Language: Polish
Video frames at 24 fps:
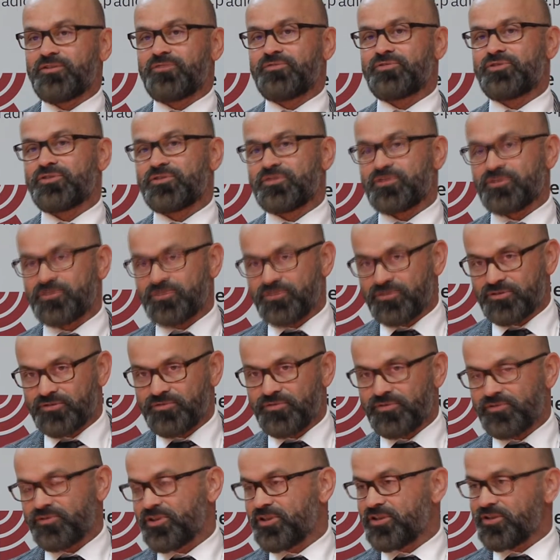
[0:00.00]
to wszystko, co
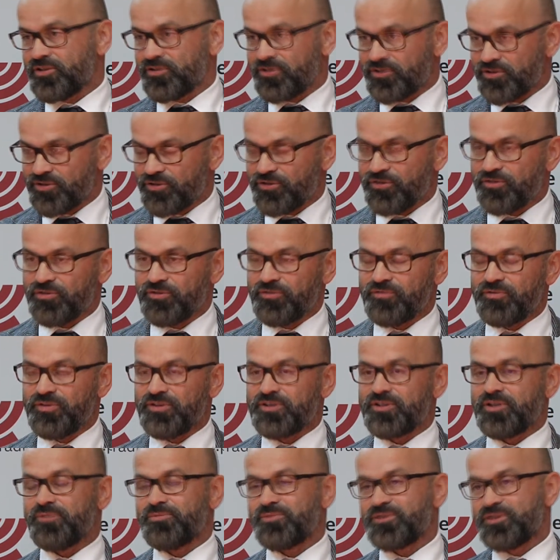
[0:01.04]
związane ze
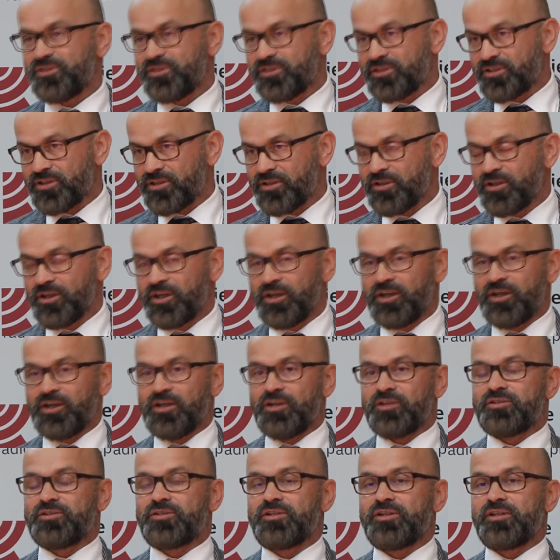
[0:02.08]
środowiskiem,
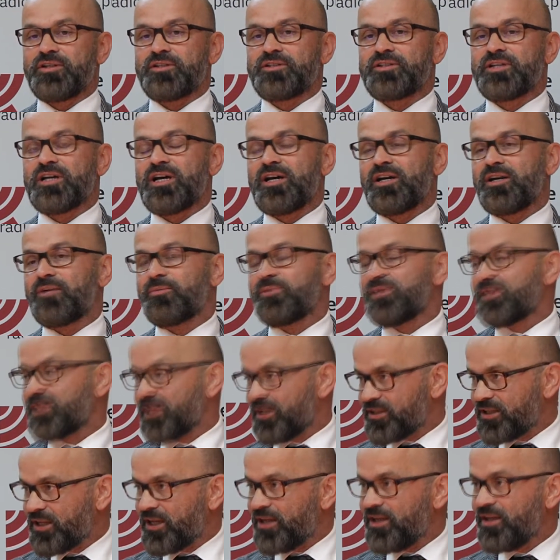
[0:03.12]
CSR-em i
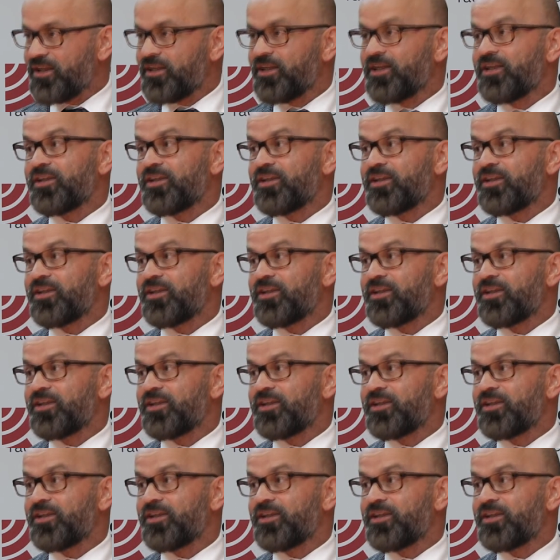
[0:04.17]
tak dalej.